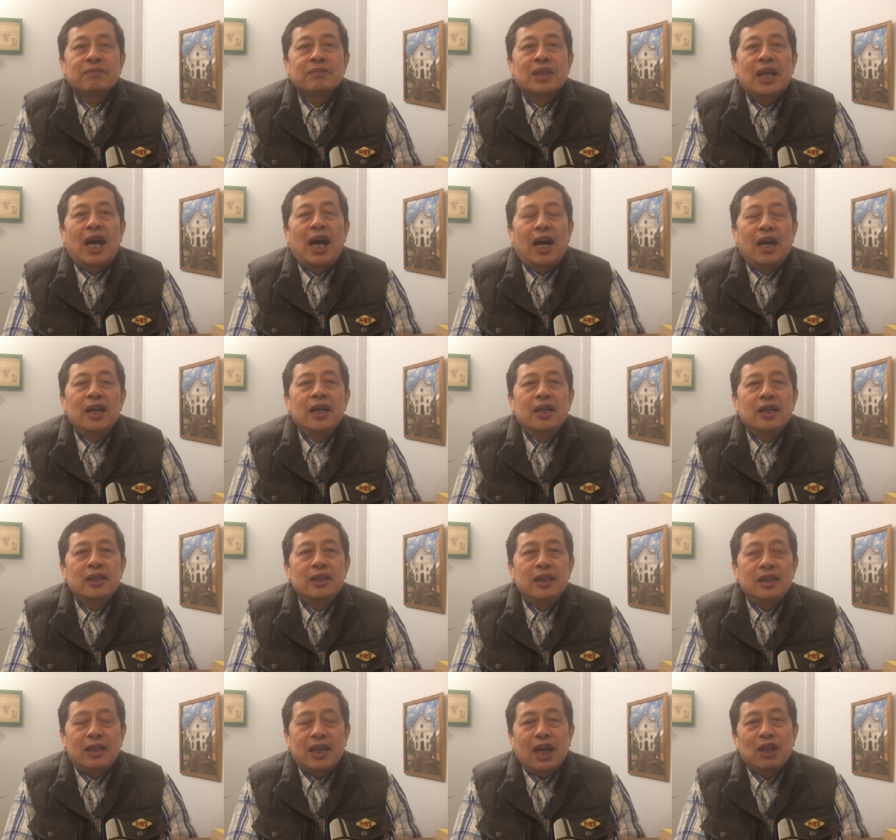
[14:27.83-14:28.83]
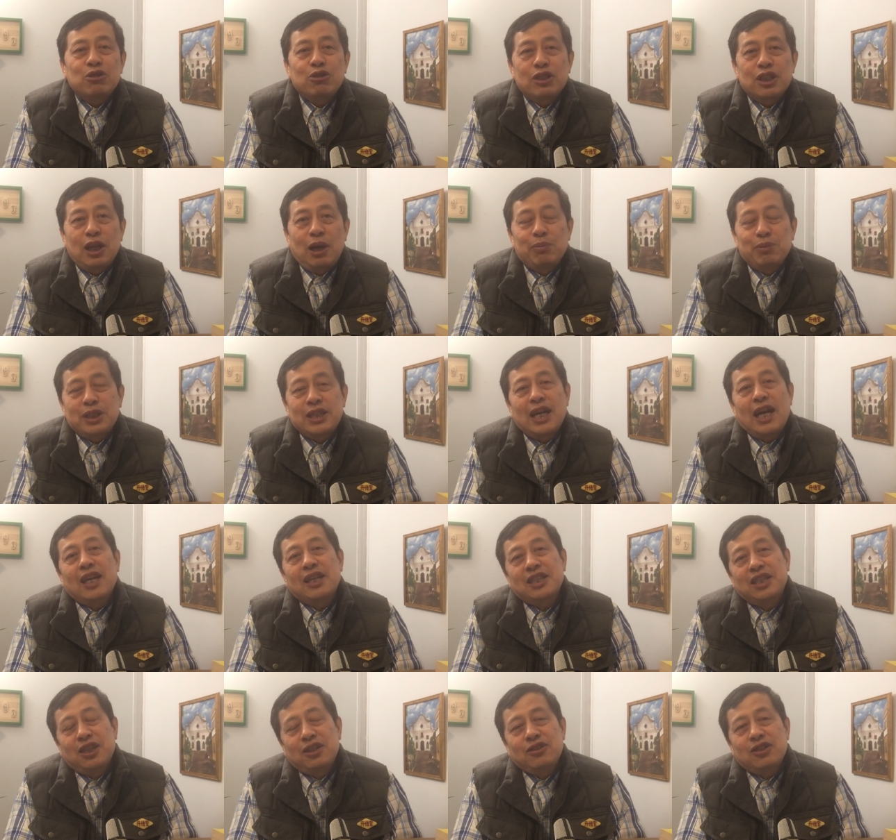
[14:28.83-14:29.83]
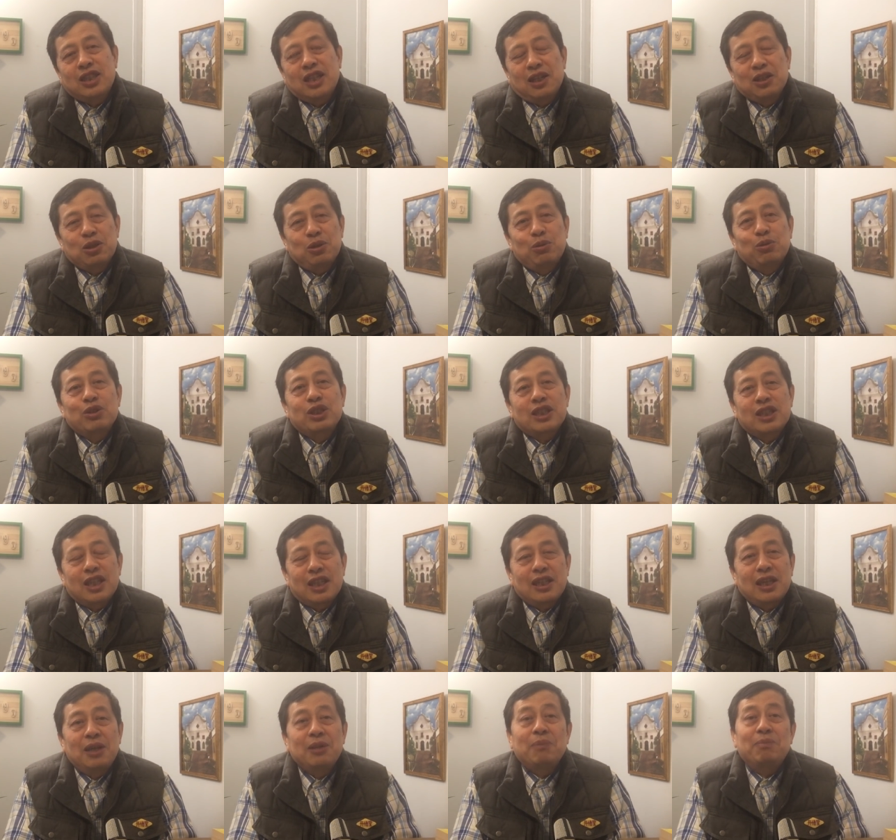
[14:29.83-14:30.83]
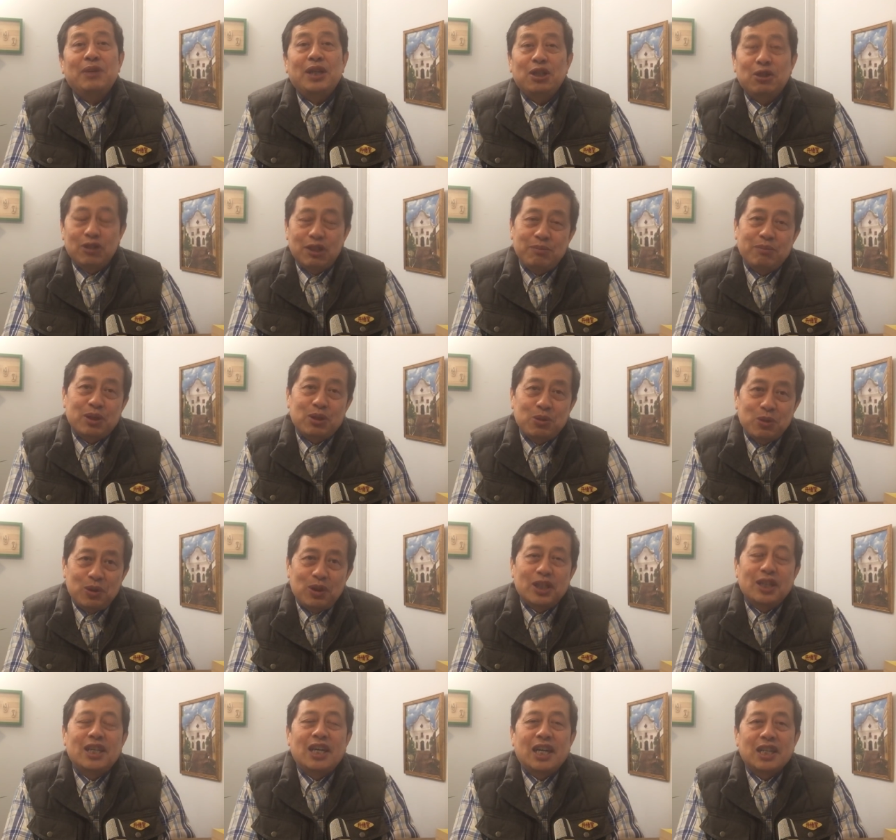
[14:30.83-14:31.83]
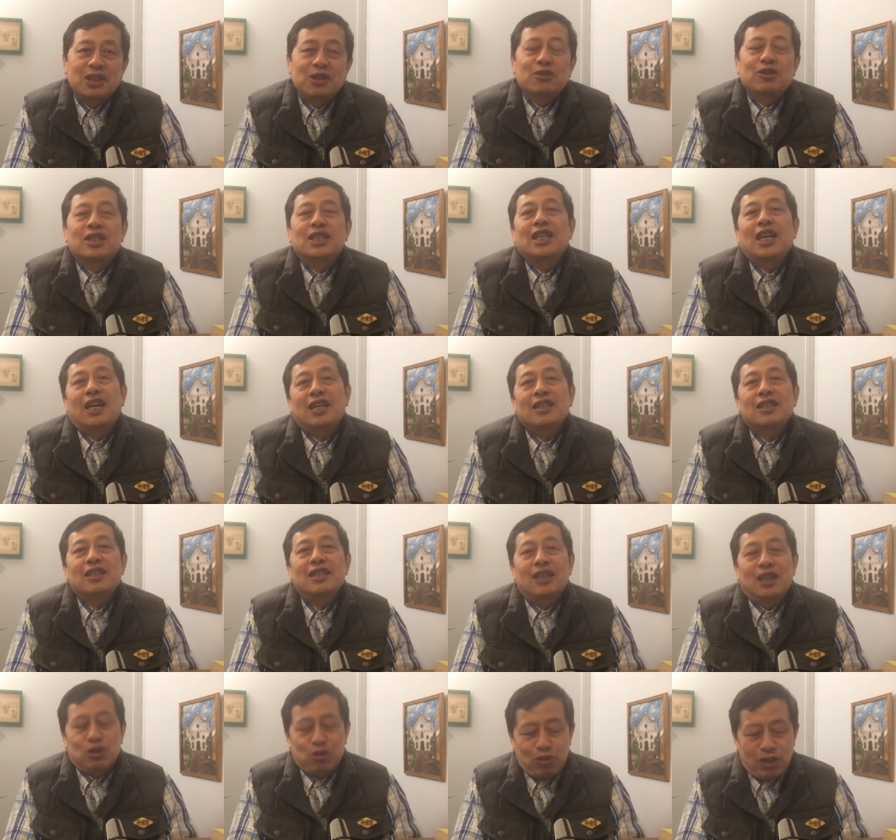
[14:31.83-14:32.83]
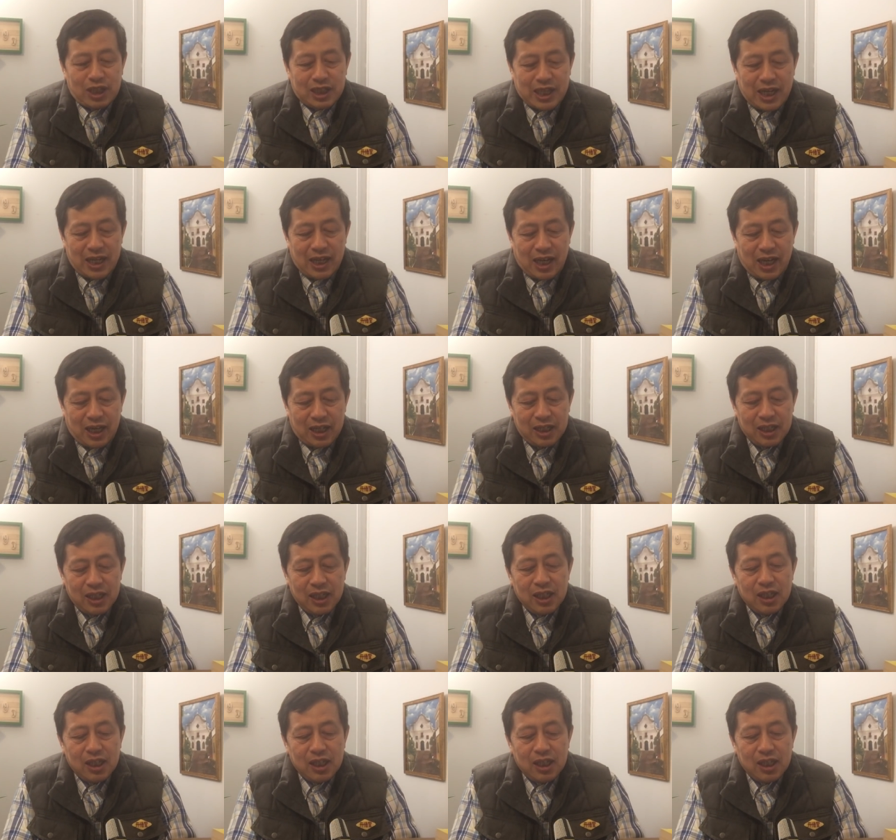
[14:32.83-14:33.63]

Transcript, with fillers: 啊，你干脆要不下个结论，但是胡适呢，他也没有那么做啊，就是这样的一个状态啊。